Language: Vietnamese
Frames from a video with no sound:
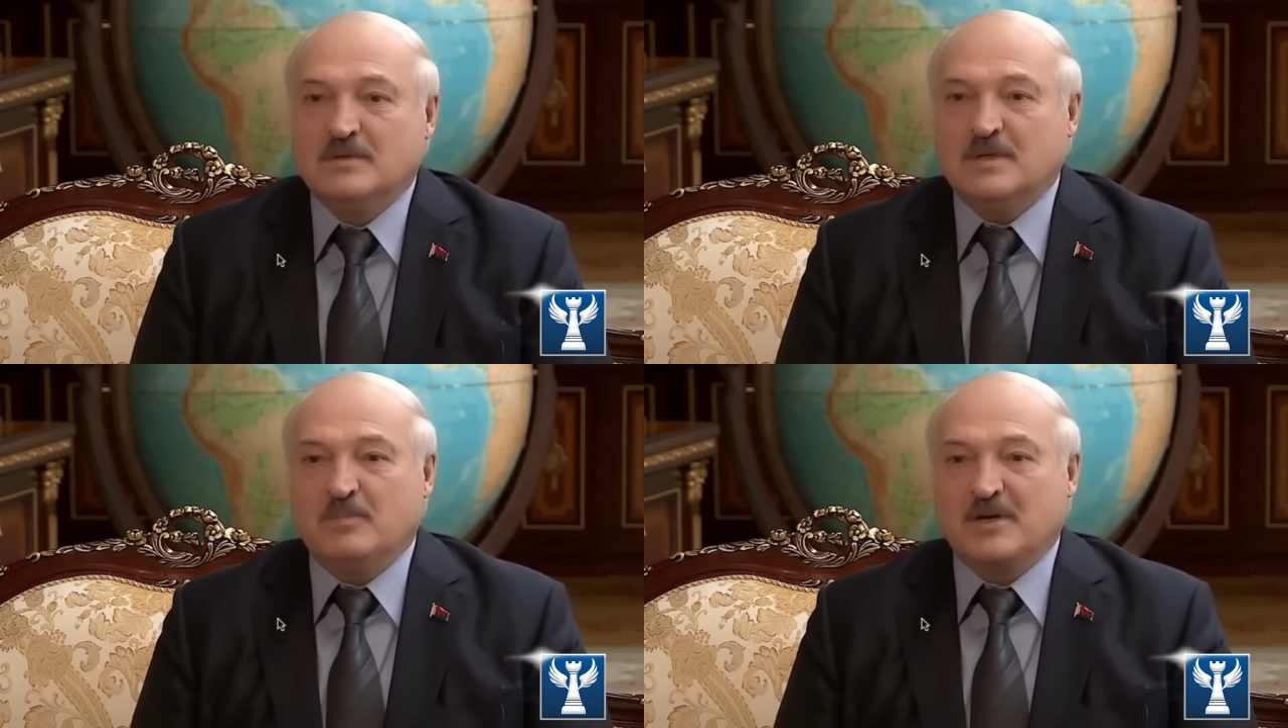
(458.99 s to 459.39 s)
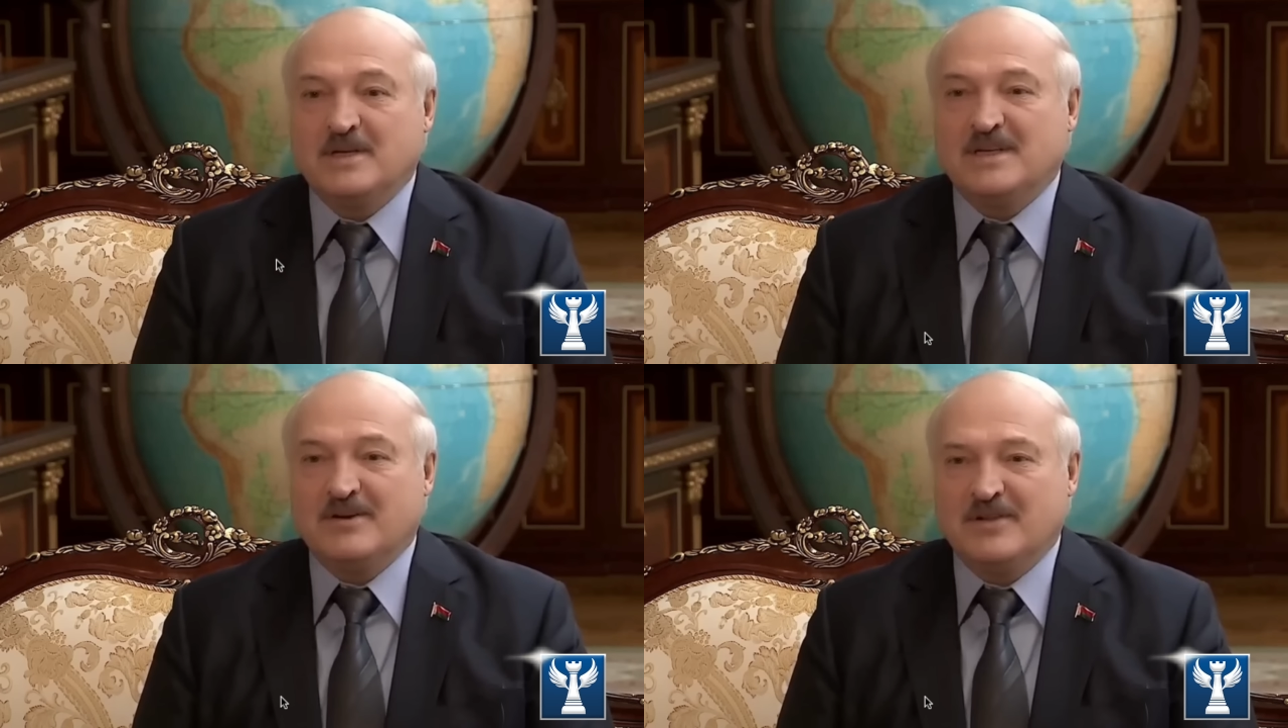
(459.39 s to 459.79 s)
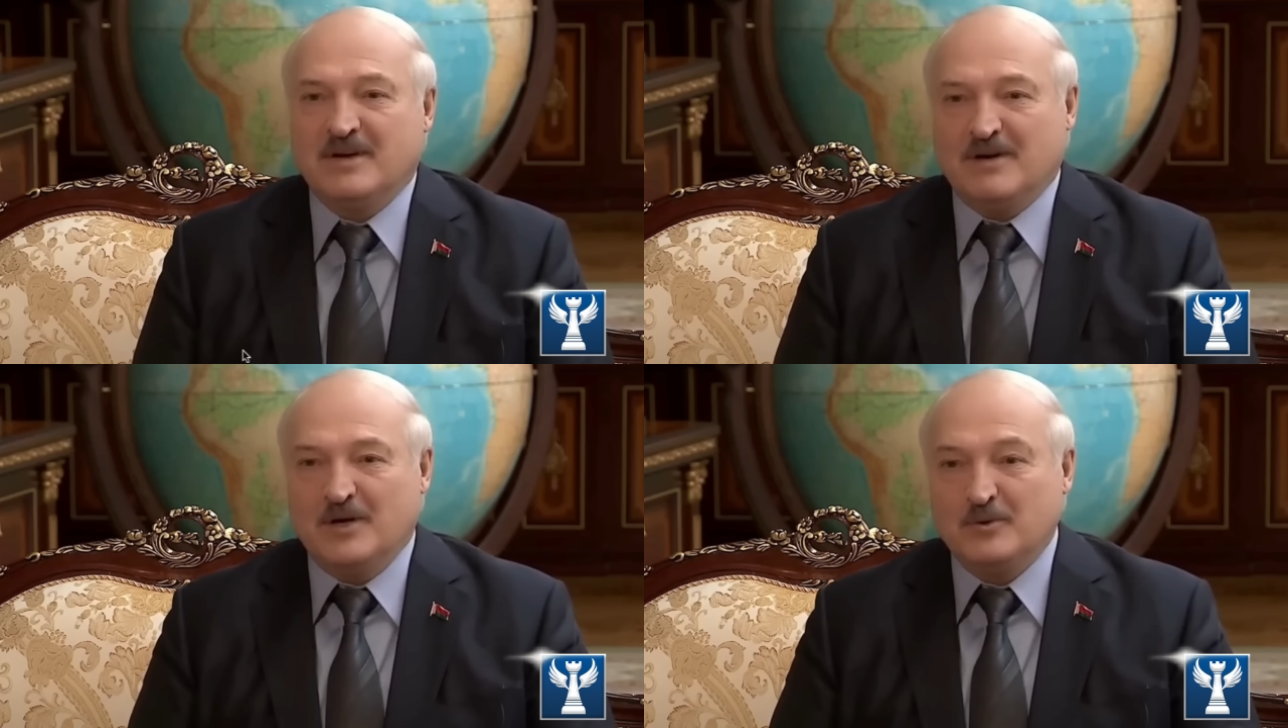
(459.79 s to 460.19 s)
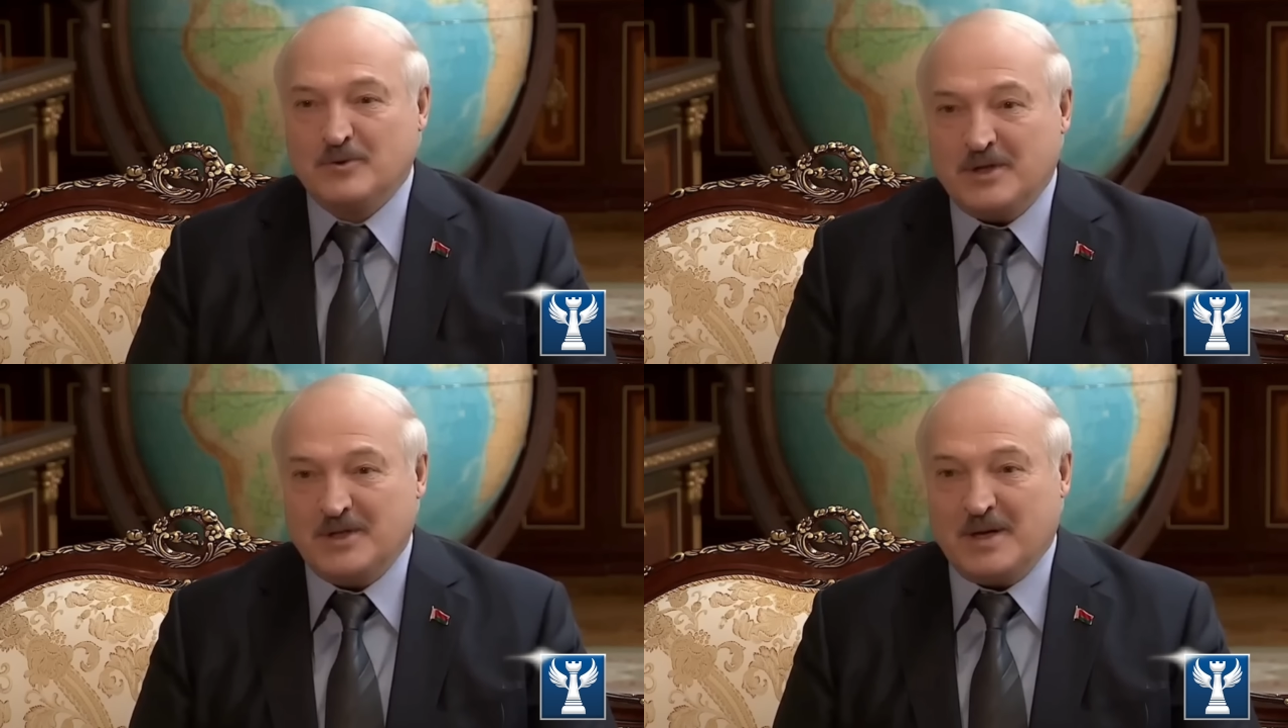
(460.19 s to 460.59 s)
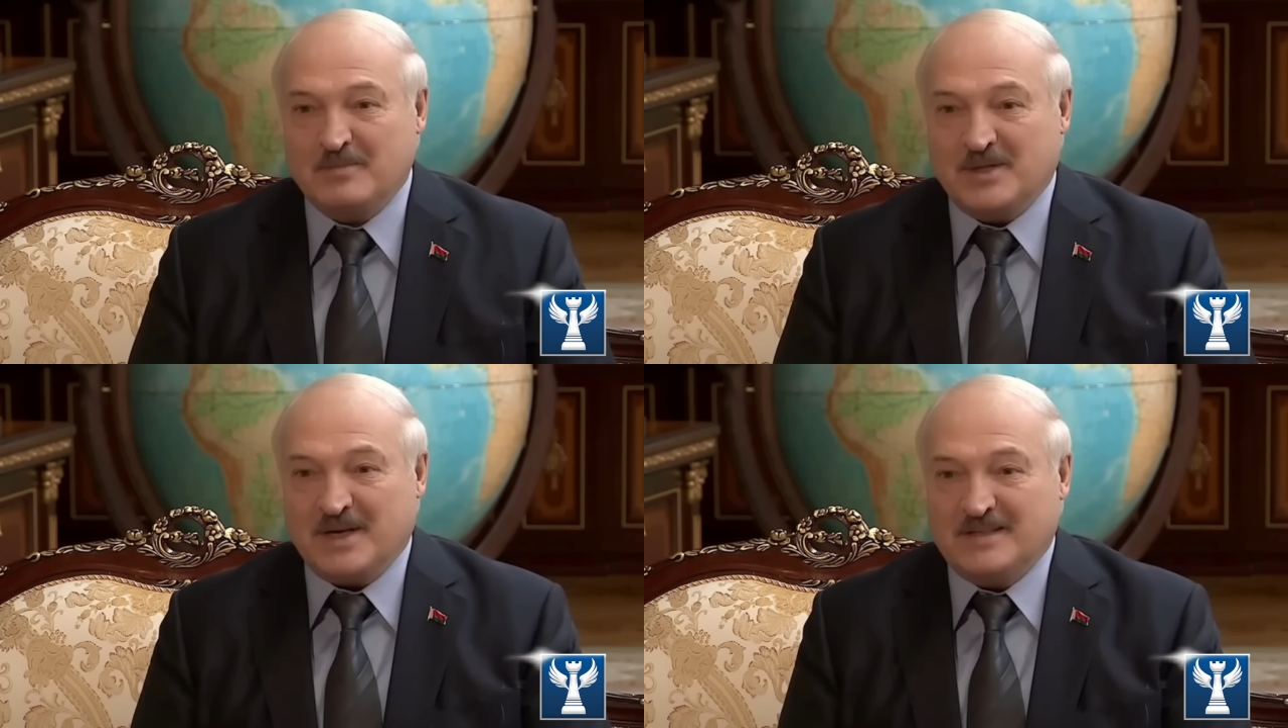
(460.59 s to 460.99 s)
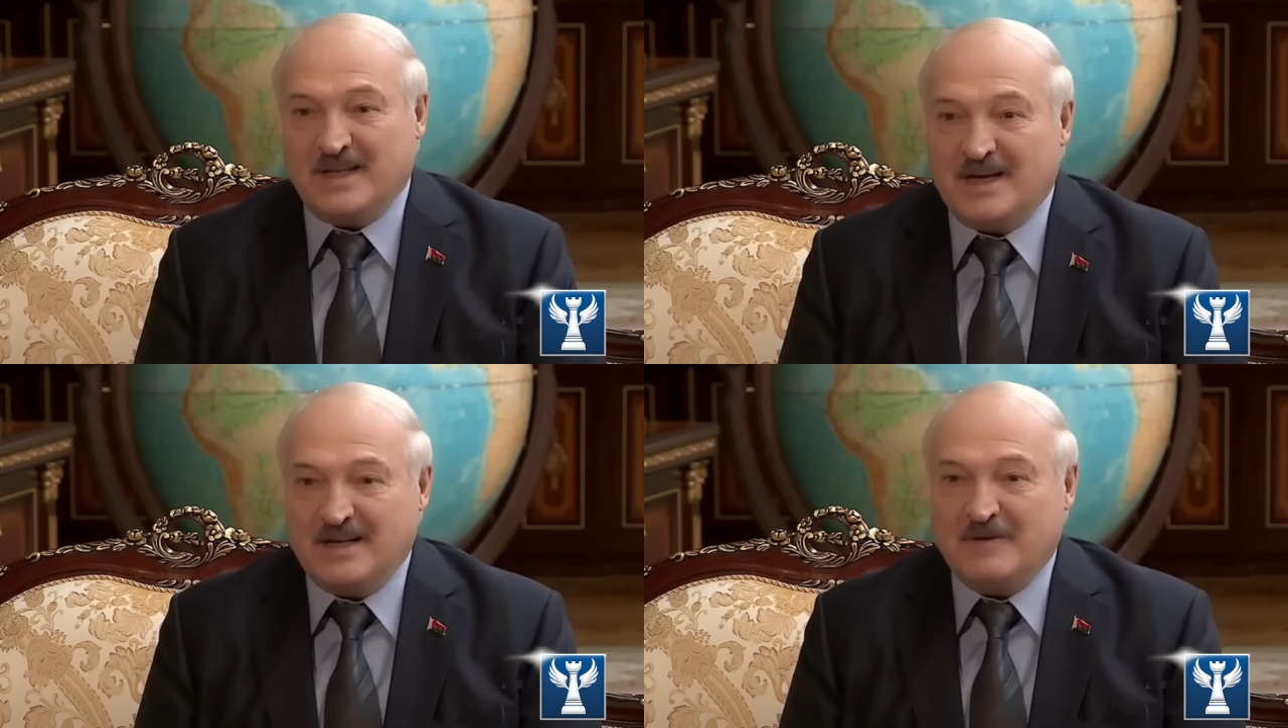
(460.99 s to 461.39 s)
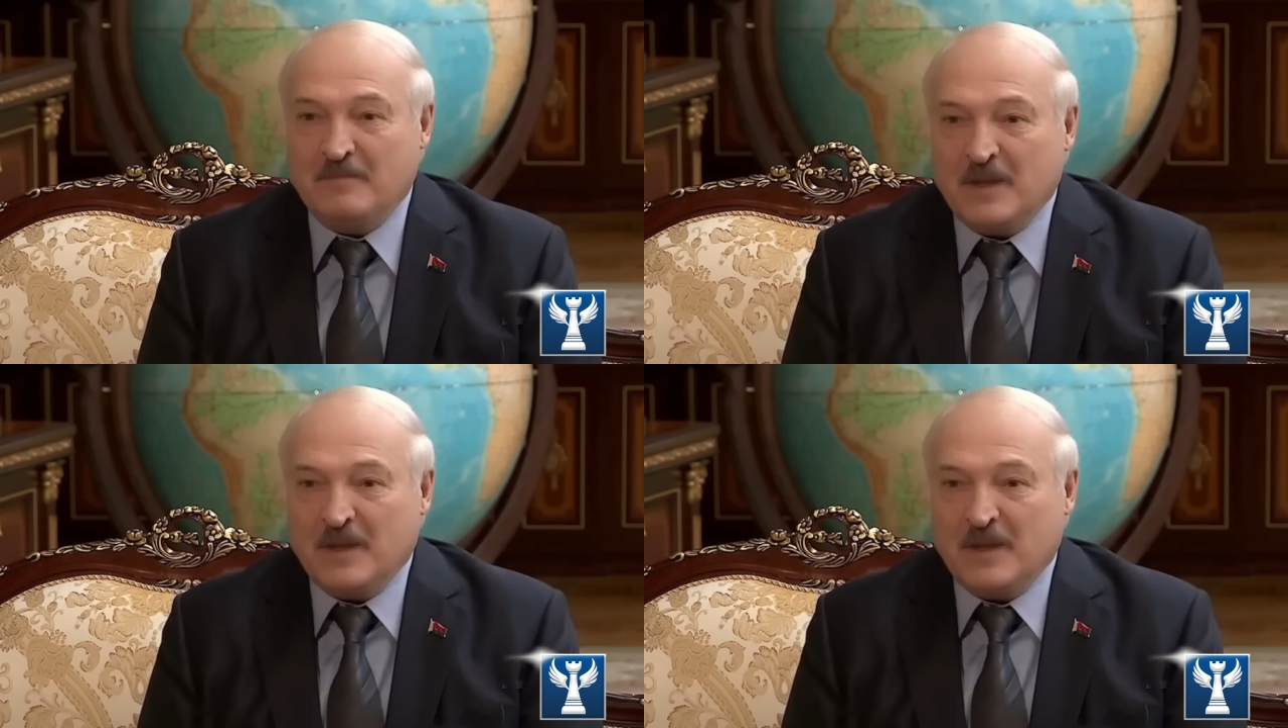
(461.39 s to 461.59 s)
hôm nay Tổng thống Belarus Alexander Lukashenko